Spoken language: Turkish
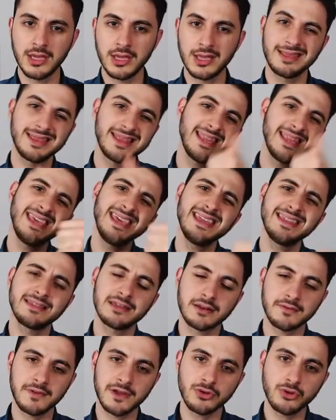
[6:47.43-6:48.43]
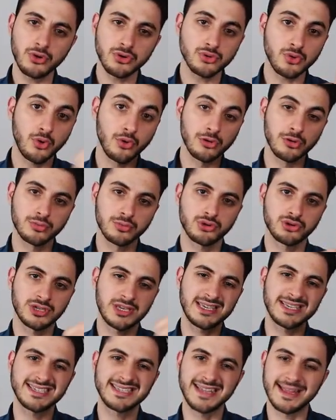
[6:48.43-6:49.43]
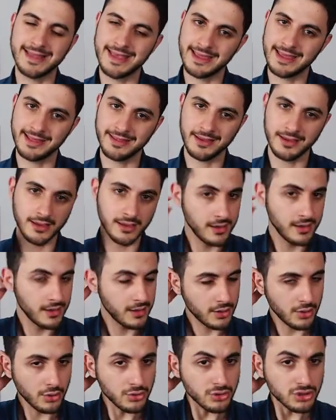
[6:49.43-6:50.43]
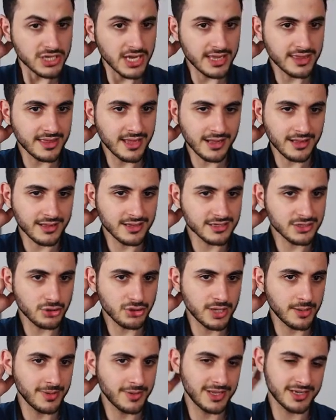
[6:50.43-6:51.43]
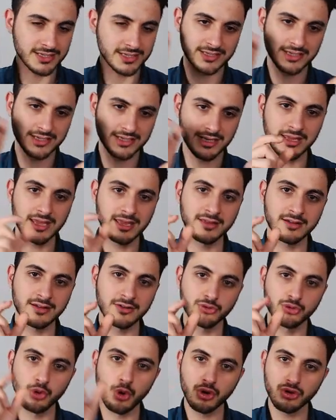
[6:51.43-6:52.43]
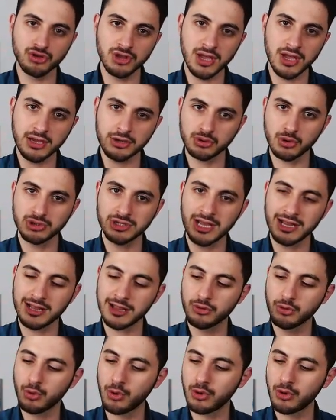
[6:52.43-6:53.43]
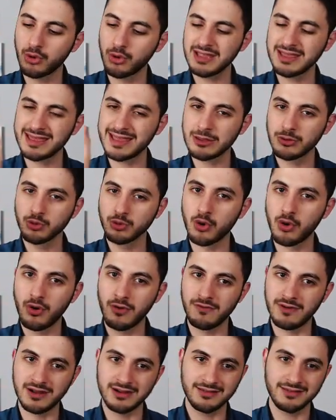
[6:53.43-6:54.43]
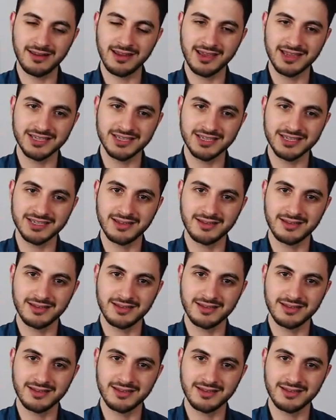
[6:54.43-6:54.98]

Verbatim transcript: Neither ve nor olumsuz ikisi de değildi. Onu şeyin aklınızda tutabilirsiniz. Yani neither nor'da şu özellikle nor'da no var direkt içinde.